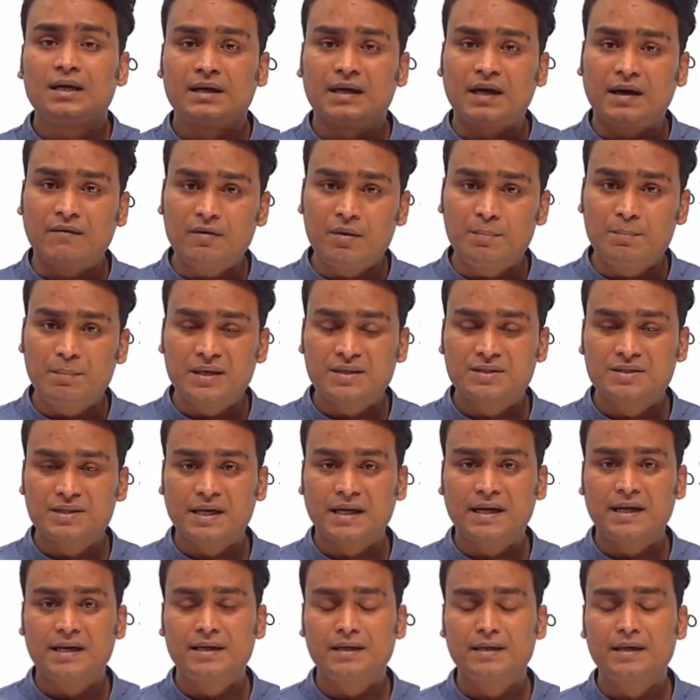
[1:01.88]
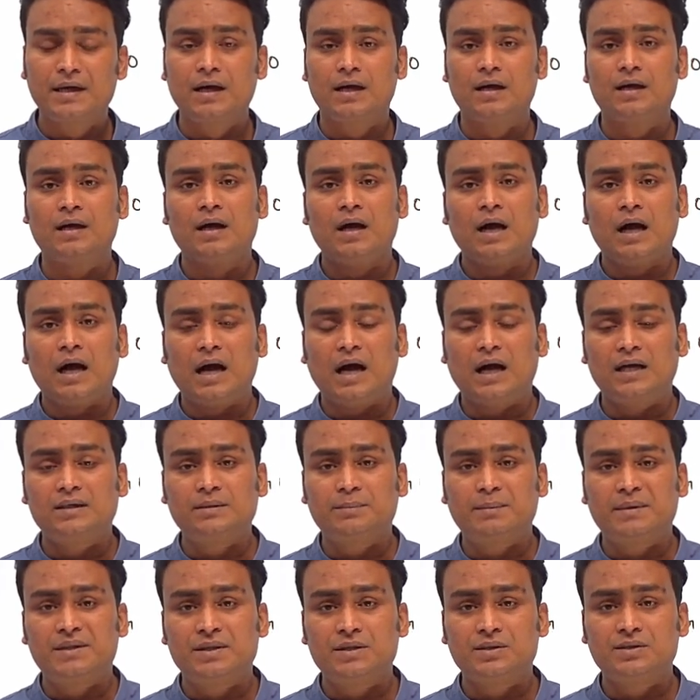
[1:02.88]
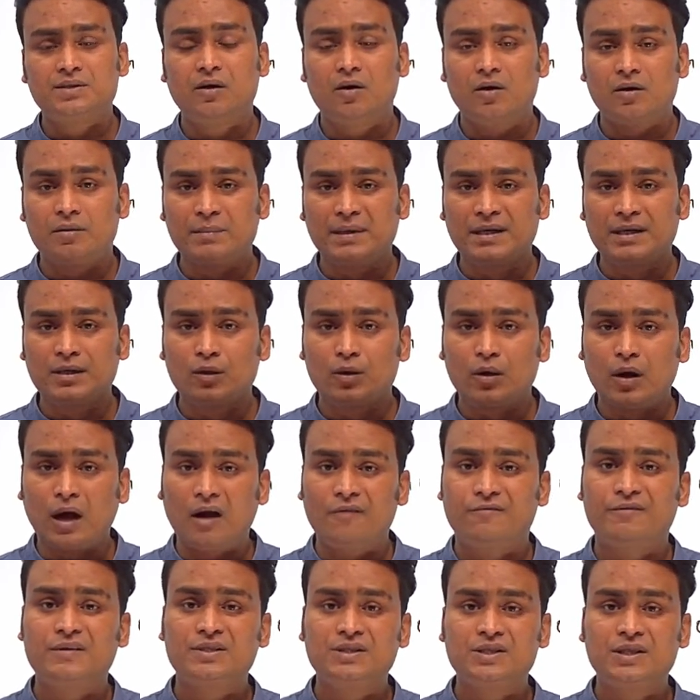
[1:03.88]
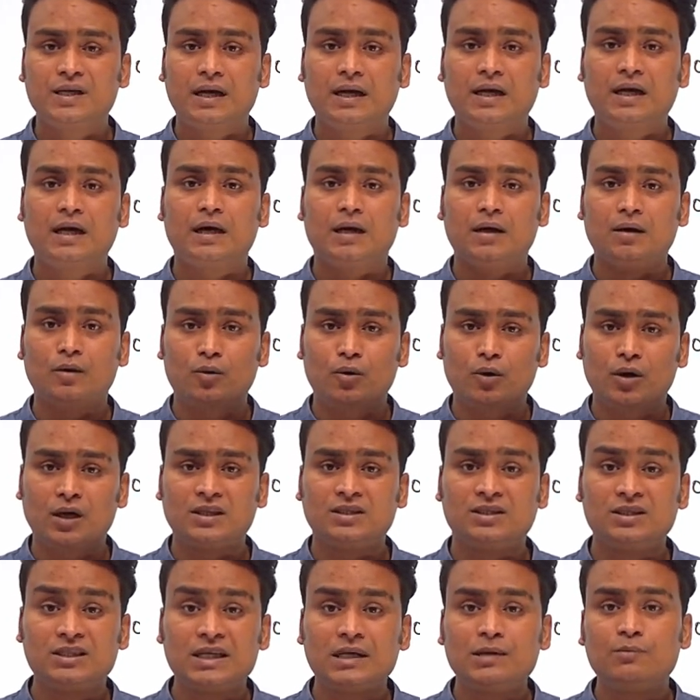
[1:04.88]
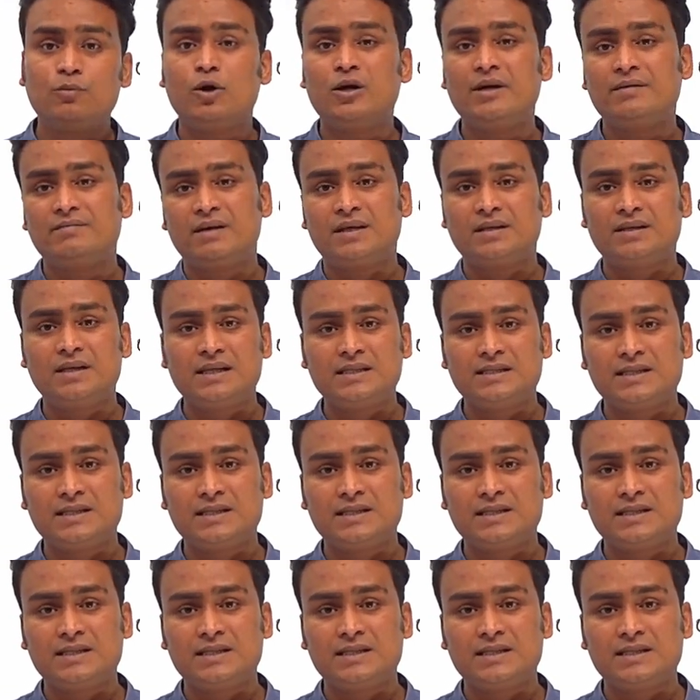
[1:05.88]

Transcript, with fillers: నవంబర్ సెకండ్న ఆంధ్రప్రదేశ్ గవర్నమెంట్ అఫీషియల్గా ఒక జీవోని విడుదల